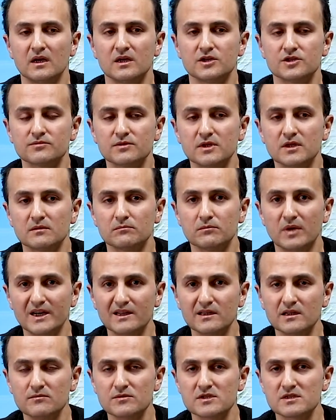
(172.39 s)
Şimdi
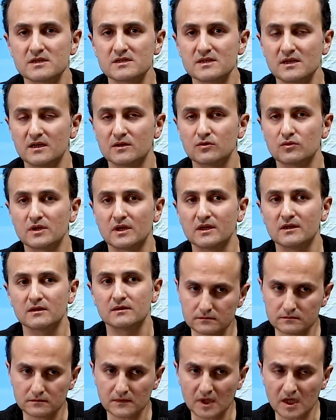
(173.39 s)
baktığımızda Senato'dan
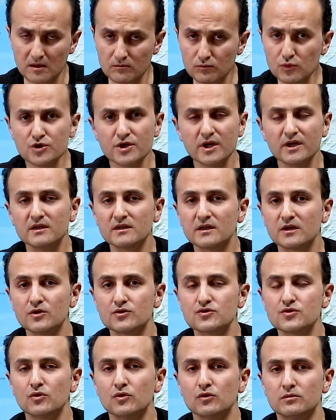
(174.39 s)
bu şekilde
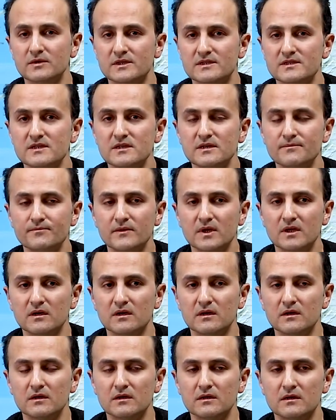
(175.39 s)
geçiyor olması e,
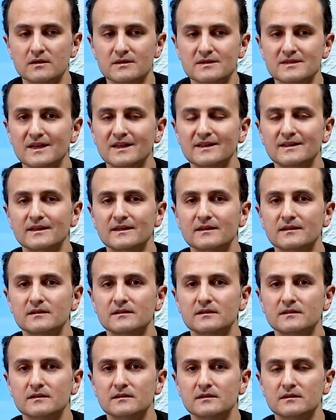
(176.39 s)
zaten
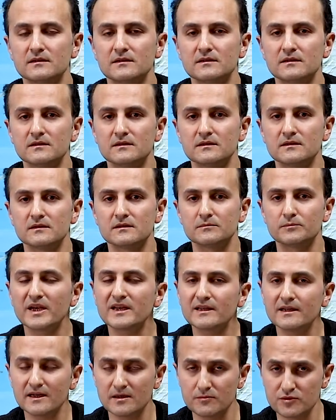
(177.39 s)
e,
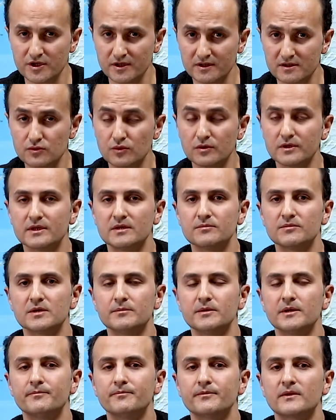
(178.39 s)
beklenen bir şeydi söylediğim
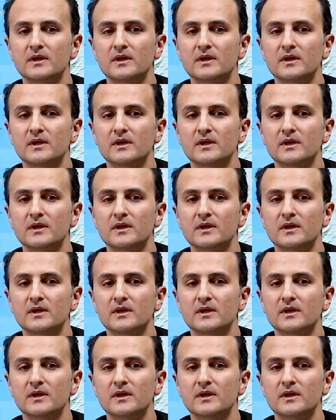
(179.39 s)
gibi.